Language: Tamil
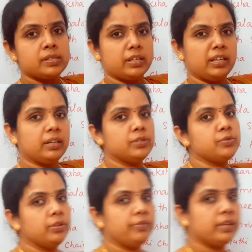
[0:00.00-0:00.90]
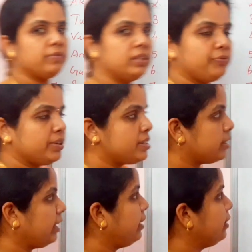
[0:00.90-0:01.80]
சரிங்களா ஸோ இவர் தான் வந்து
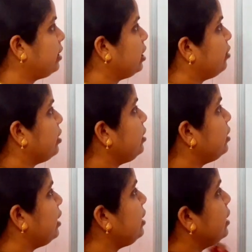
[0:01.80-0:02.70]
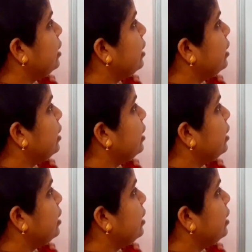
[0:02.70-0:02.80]
ஃபர்ஸ்ட் ரேங்க் எடுத்திருக்கவர் தென்